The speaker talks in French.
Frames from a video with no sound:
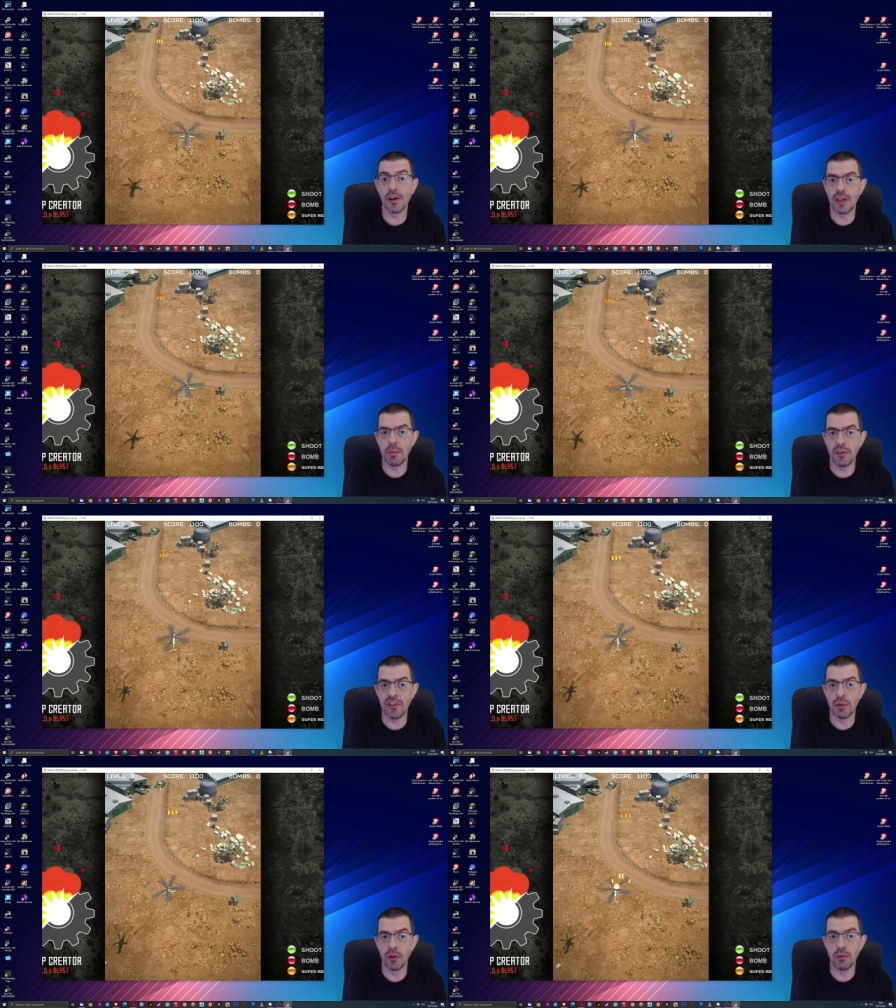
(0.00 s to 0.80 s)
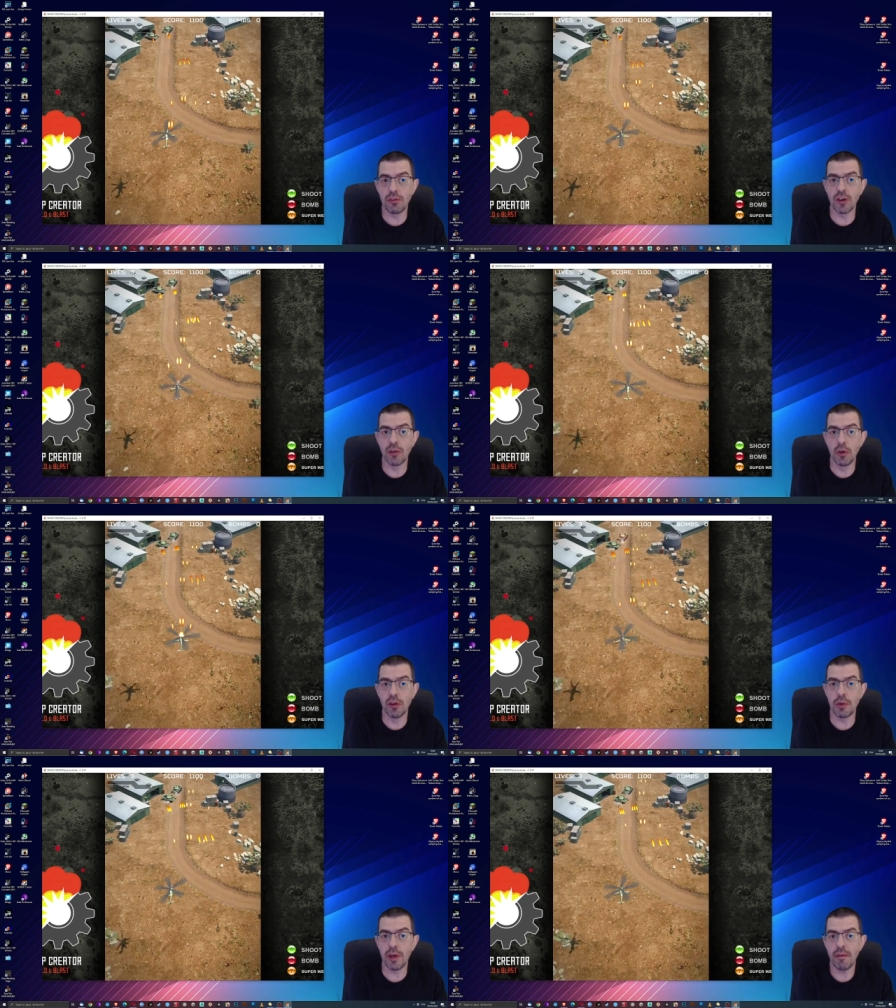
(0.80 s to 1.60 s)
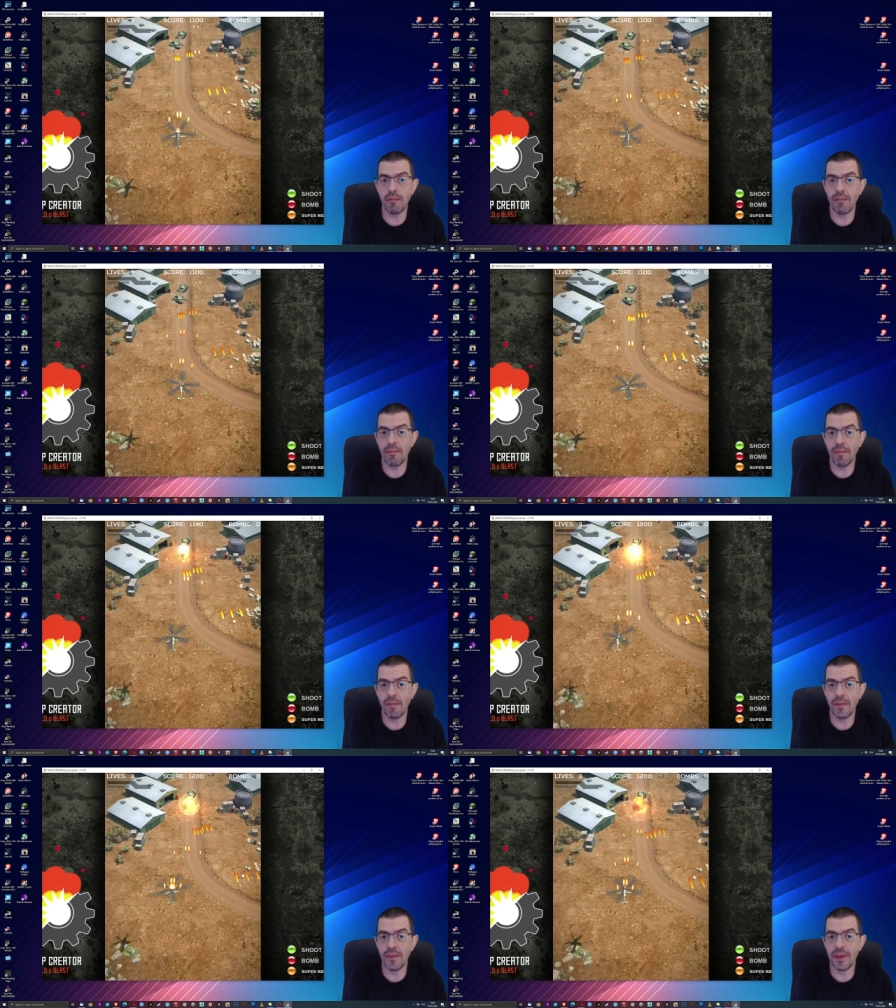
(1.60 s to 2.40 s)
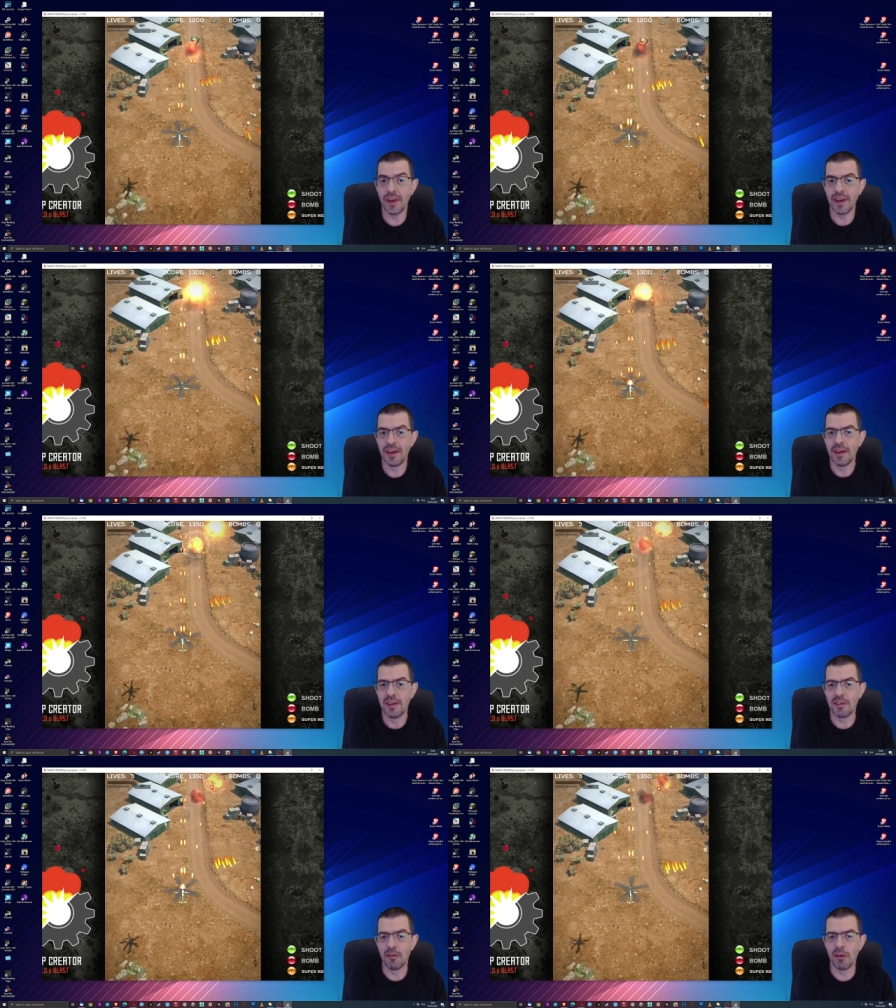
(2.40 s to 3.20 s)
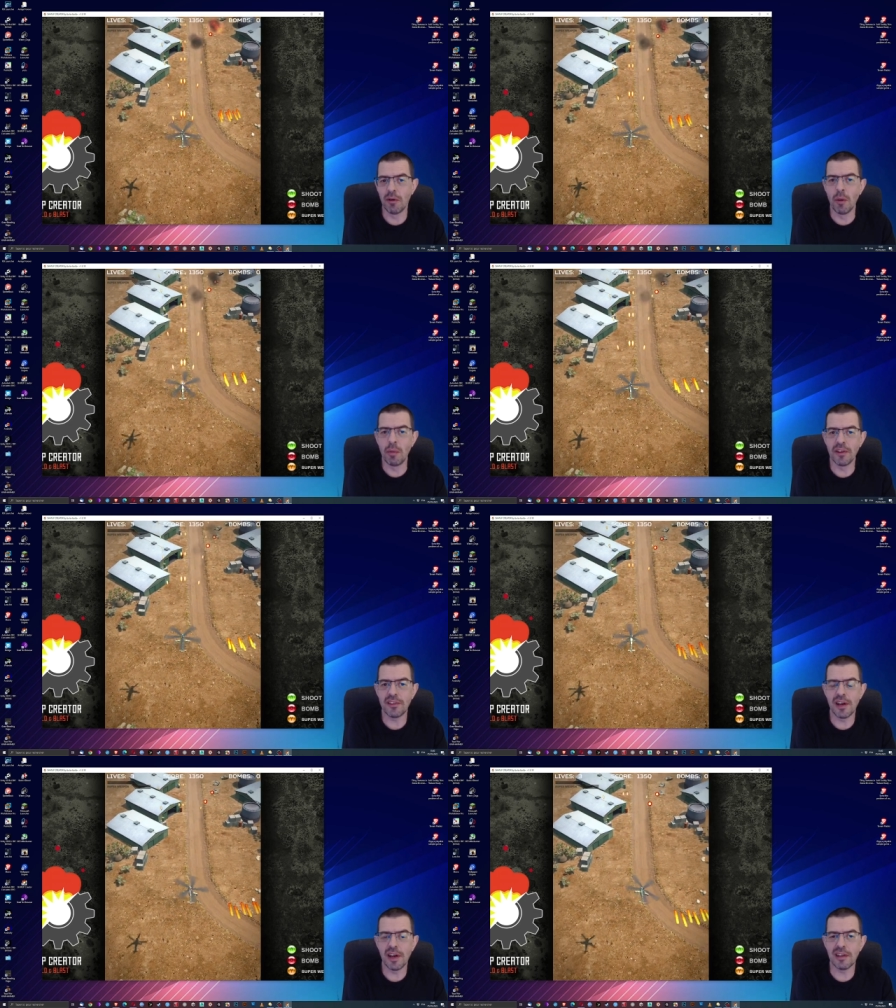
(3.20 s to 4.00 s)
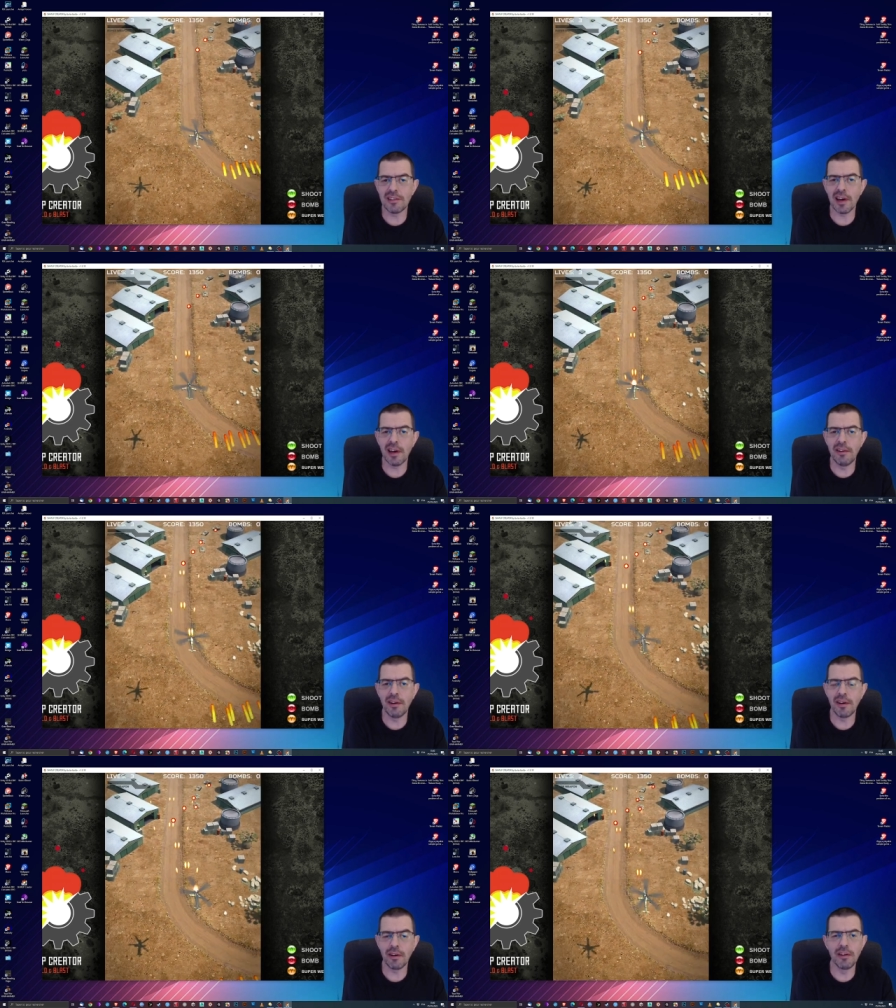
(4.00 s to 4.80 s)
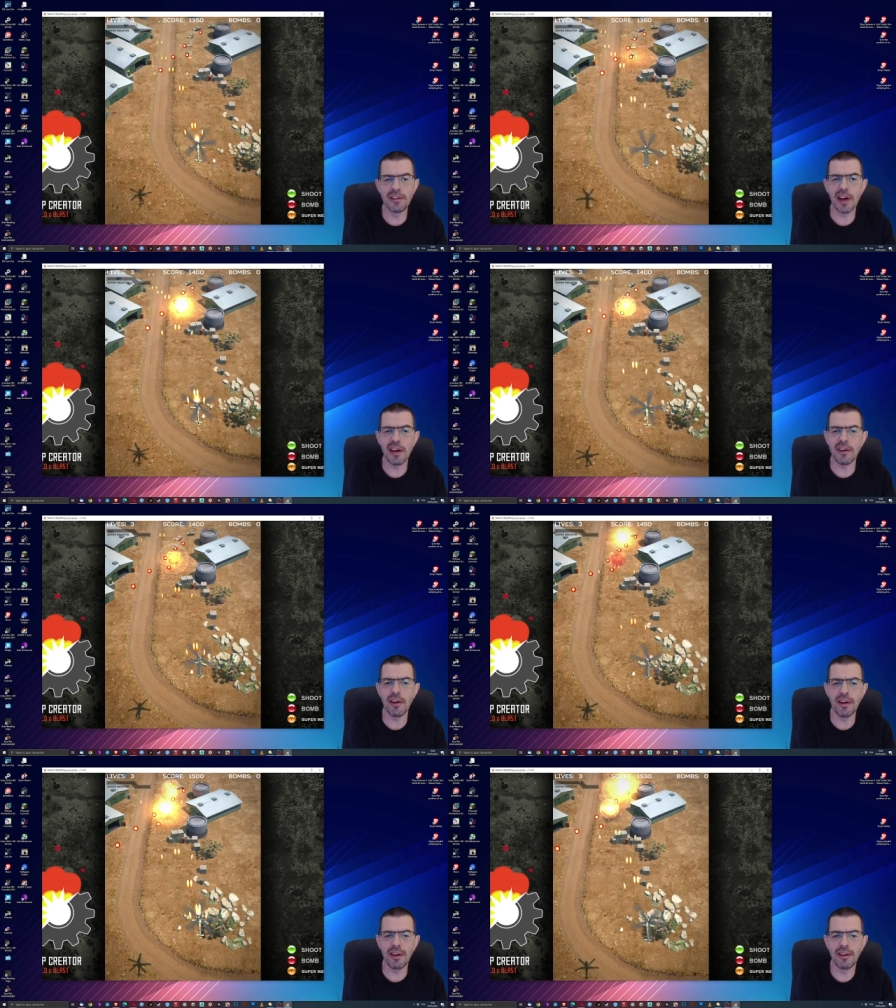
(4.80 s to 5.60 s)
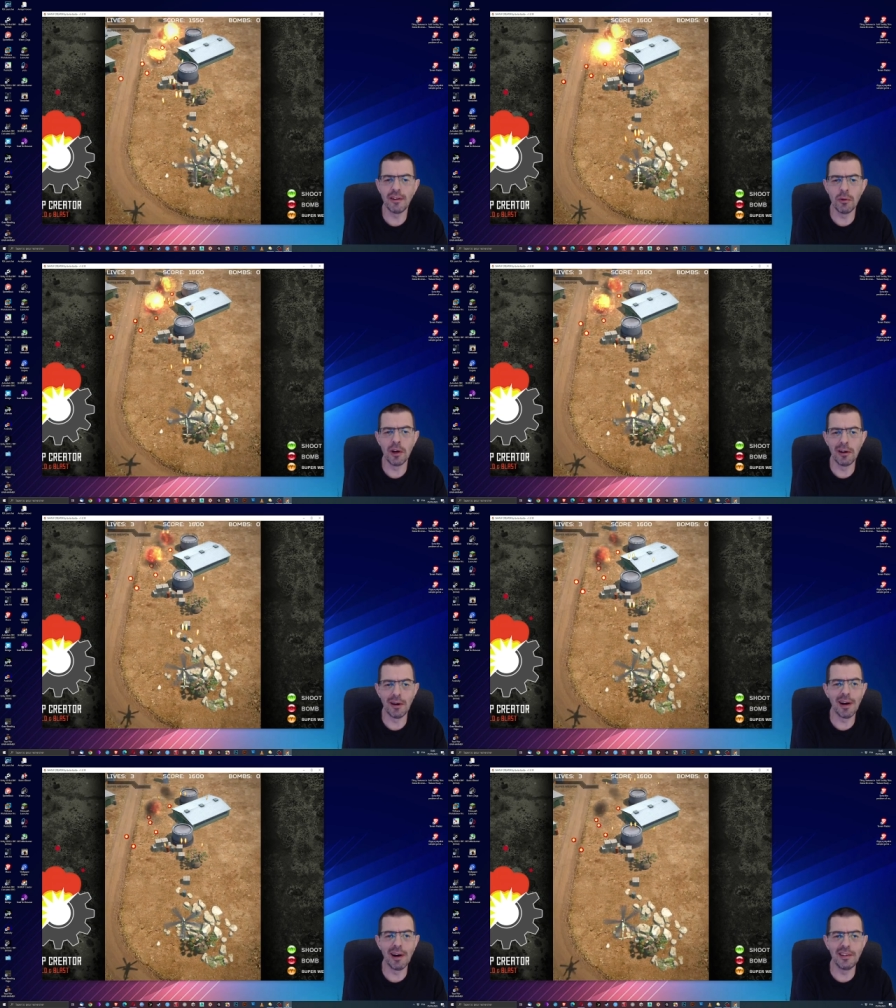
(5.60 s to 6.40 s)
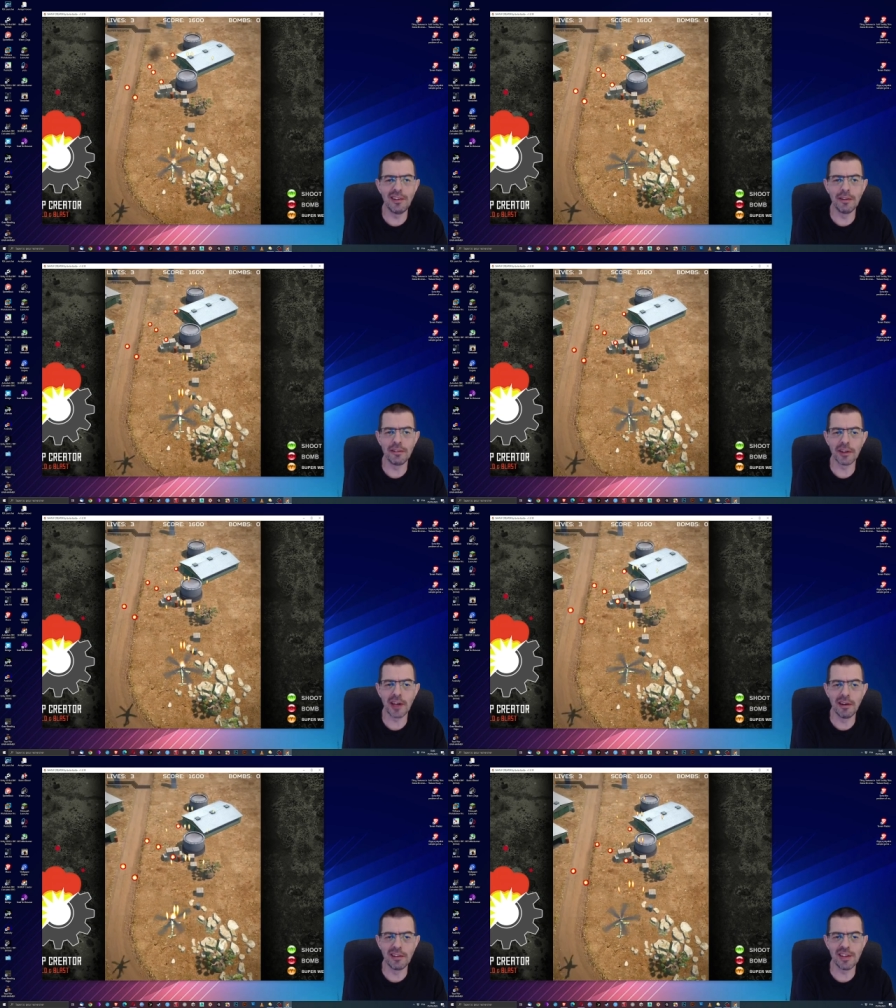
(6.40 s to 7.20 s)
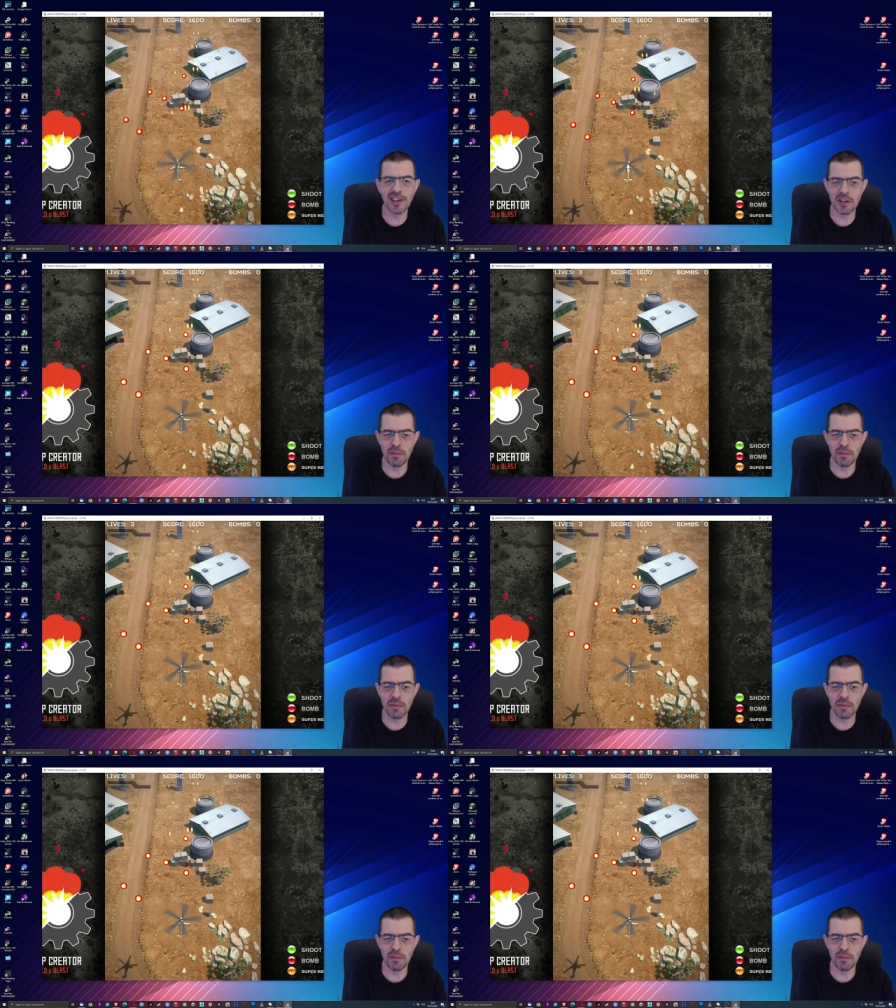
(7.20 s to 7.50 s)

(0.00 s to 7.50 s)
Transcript: des petits bonus quand vous le tuez. Ça me fait vraiment penser à Strider, euh, Striker ou alors à 1945.